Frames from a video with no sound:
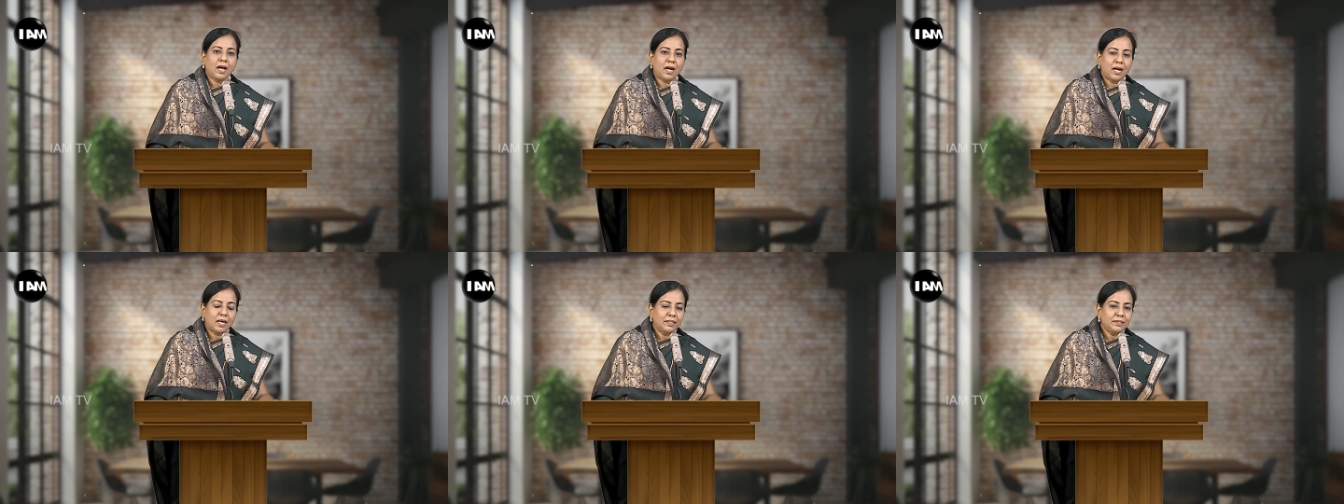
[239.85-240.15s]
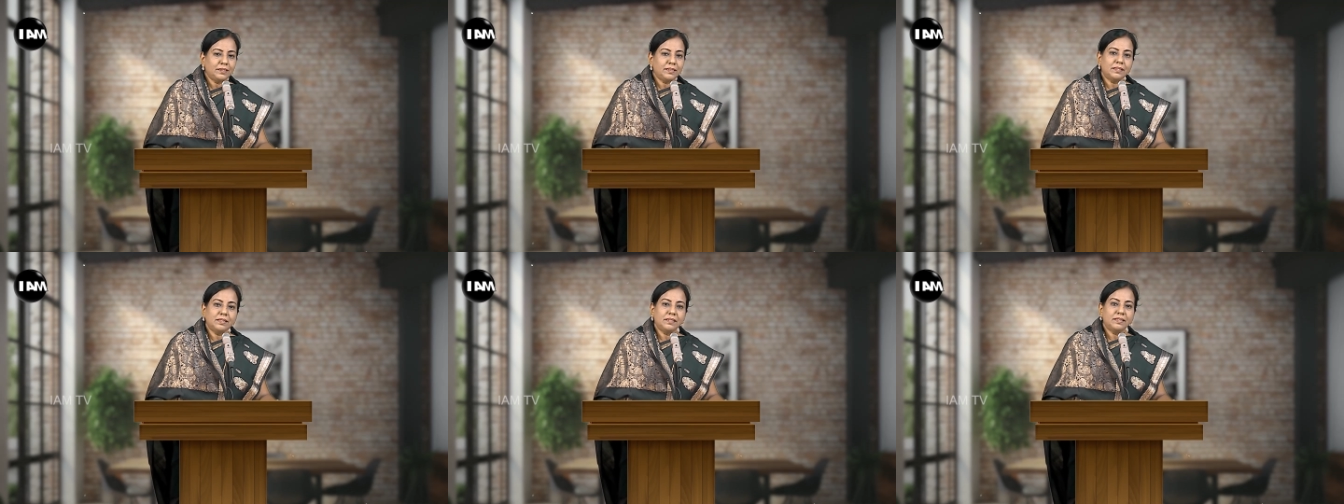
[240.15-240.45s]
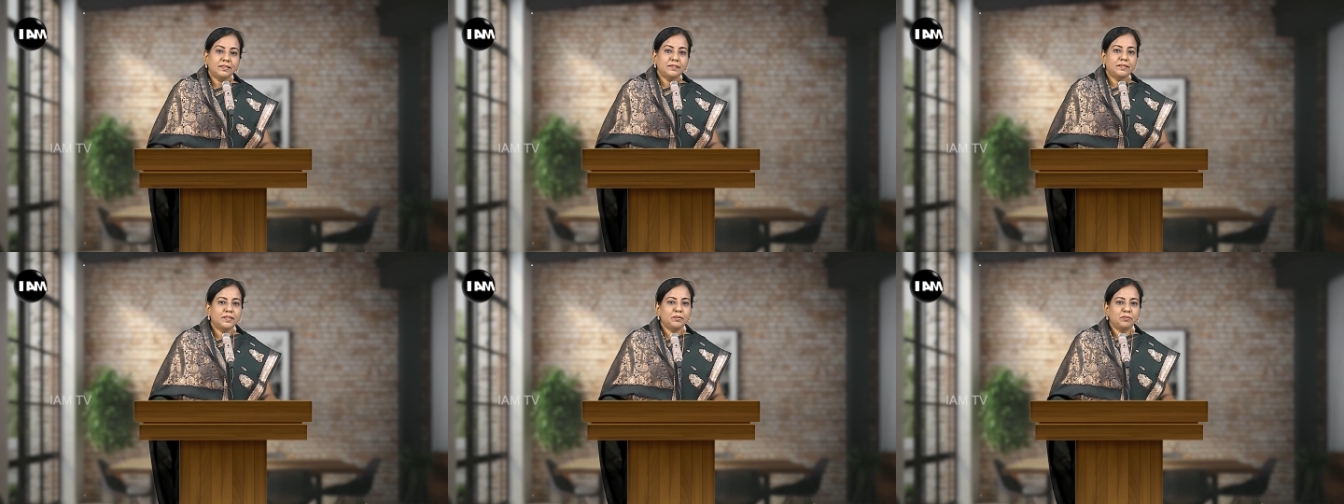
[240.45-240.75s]

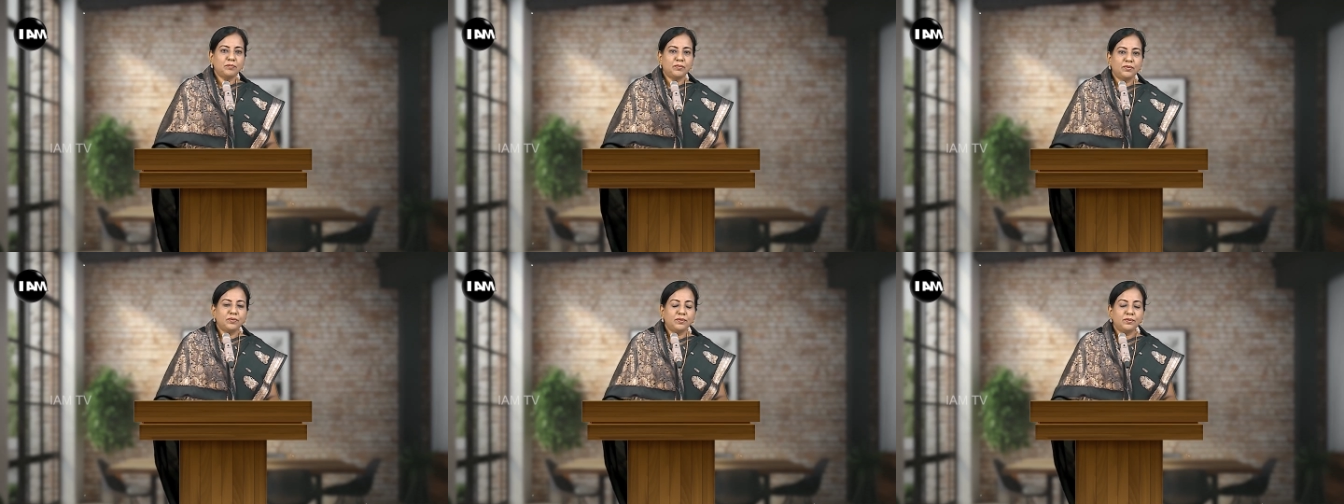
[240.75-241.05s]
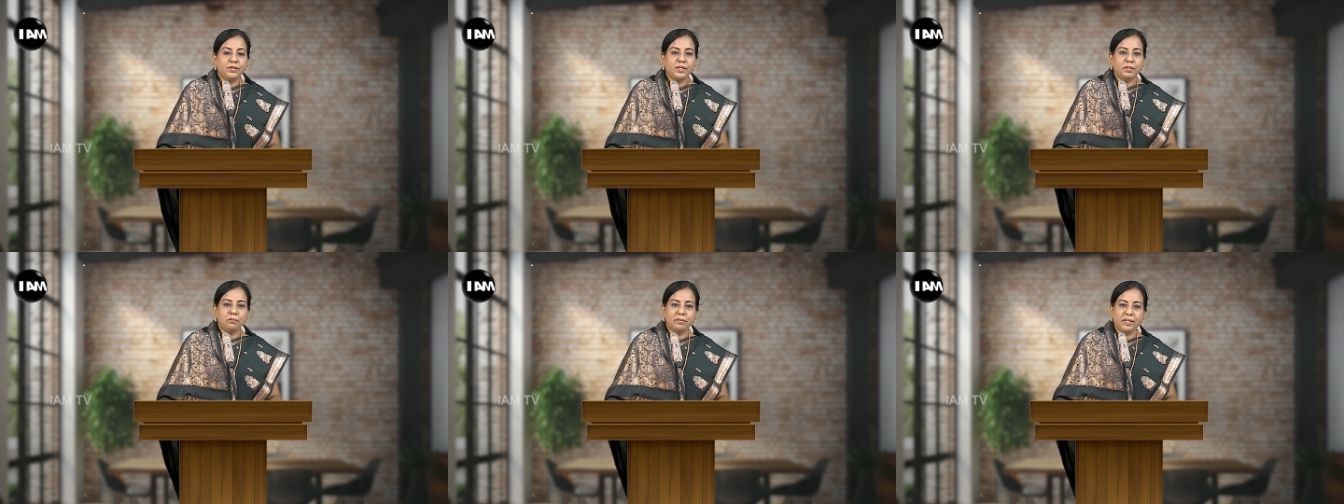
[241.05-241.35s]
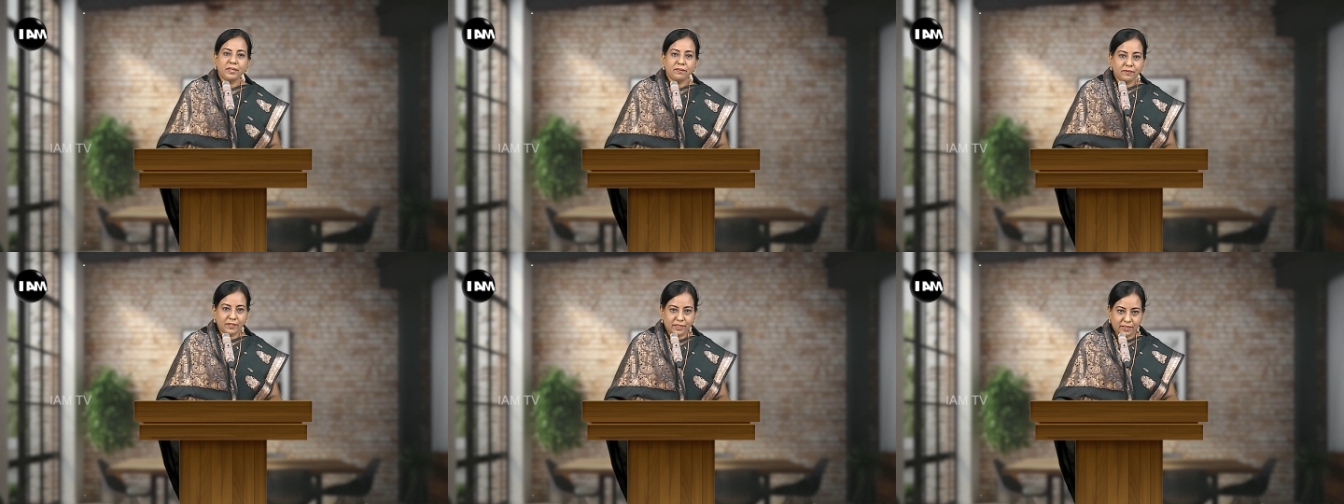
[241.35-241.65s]
ஆண்களுக்கு தான் முன்னுரிமை
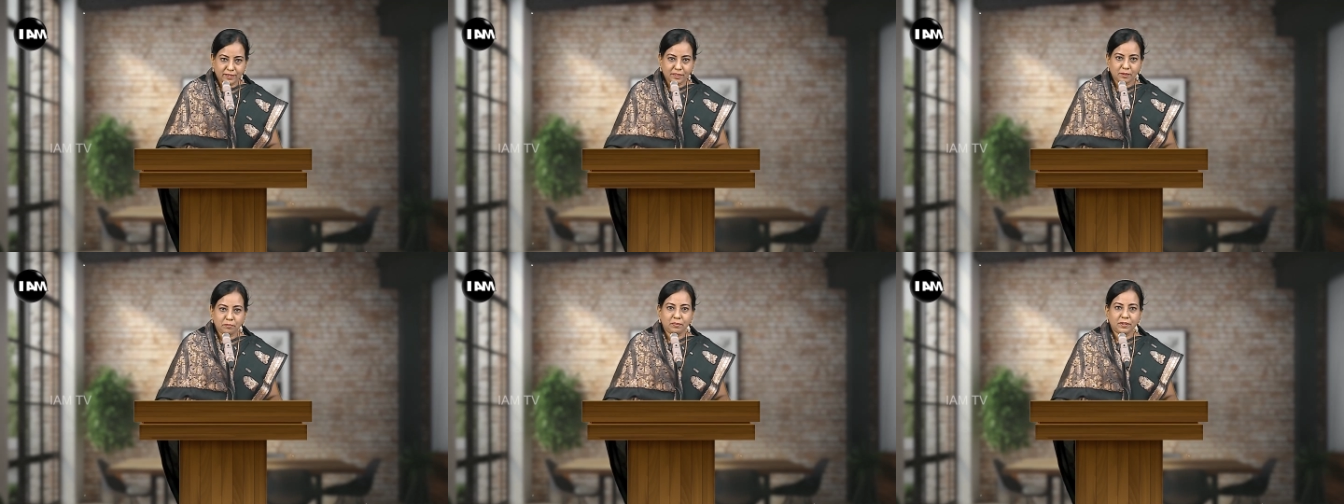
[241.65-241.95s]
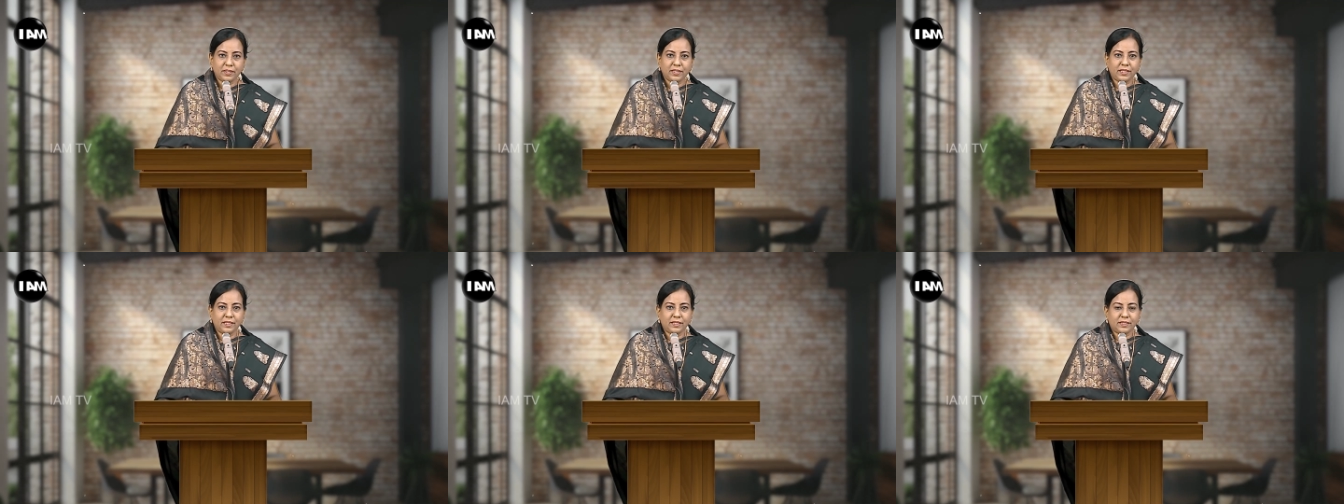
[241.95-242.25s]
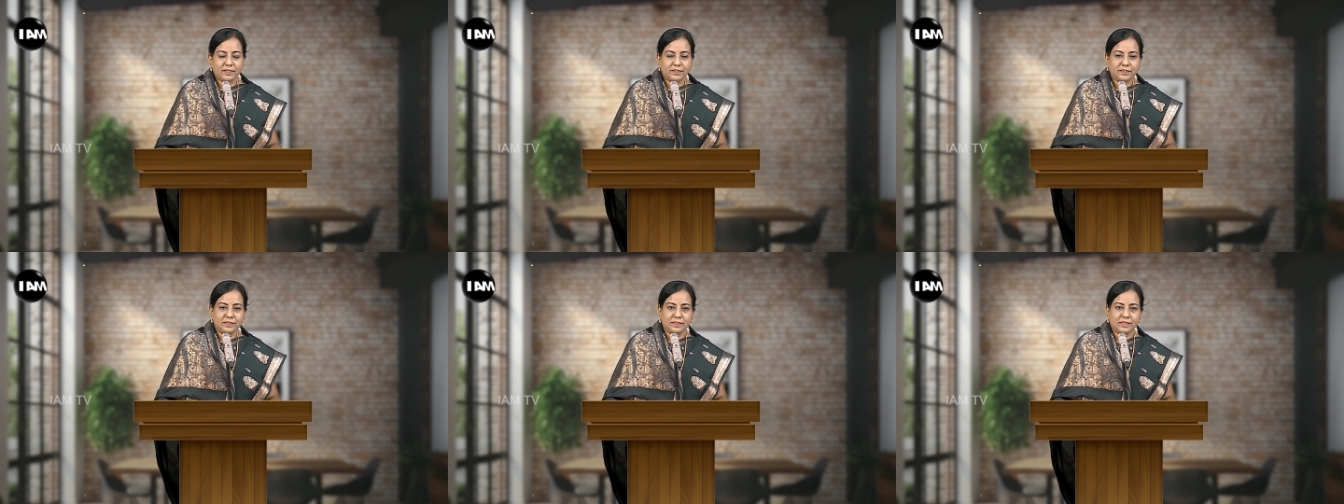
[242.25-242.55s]

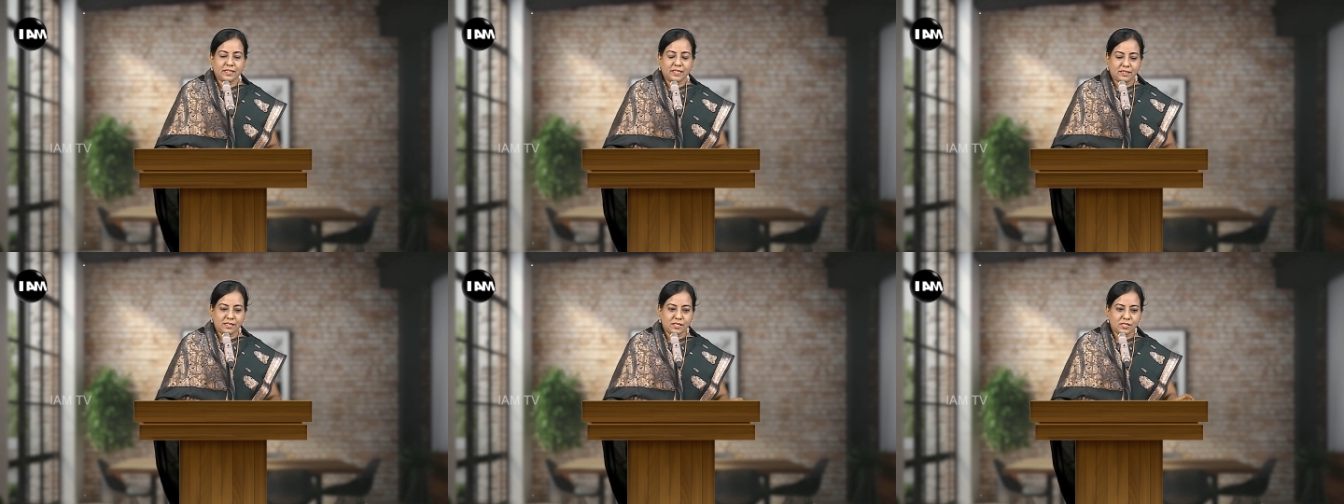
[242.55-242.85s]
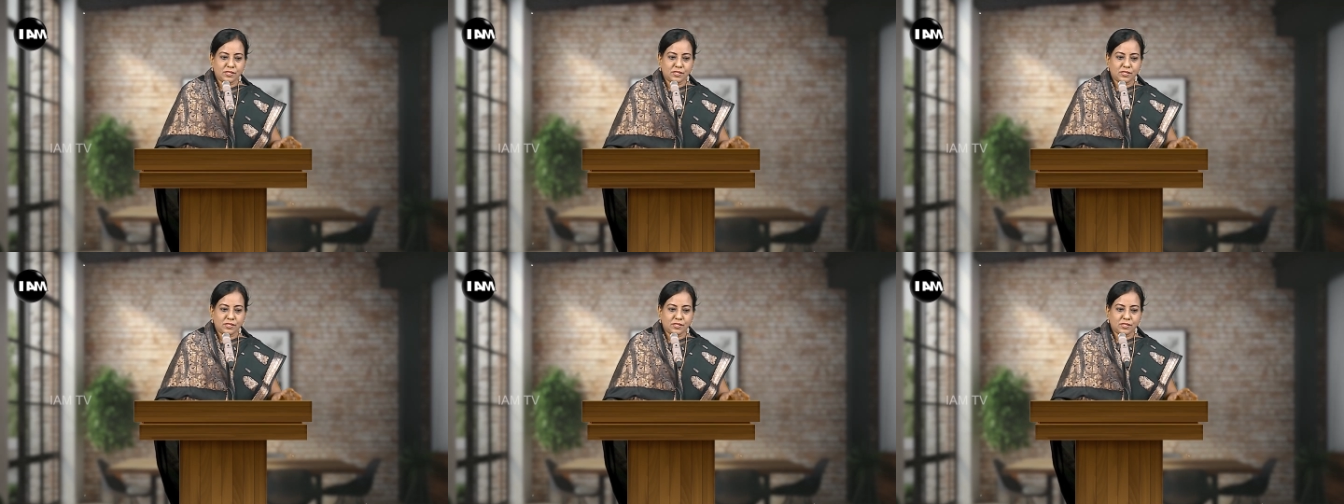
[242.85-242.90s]
வழங்கப்படுகிறது அந்த